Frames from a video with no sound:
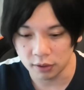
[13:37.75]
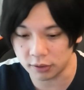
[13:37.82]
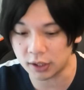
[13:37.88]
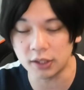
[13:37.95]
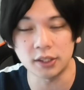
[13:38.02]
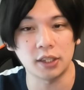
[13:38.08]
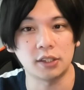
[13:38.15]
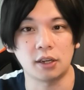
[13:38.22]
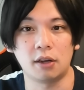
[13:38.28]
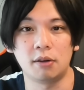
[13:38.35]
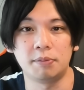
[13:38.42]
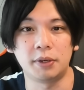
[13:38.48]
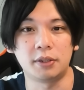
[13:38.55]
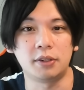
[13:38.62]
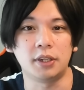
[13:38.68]
全然違う。
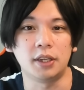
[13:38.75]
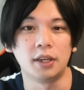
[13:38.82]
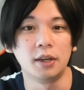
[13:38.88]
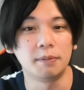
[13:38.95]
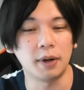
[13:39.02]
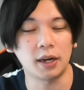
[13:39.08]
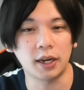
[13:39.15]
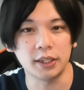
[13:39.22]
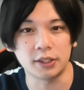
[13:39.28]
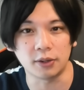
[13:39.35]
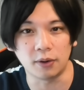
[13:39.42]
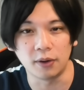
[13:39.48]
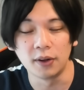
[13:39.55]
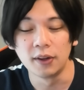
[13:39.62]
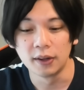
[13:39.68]
びっくり。魔改
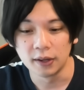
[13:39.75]
造。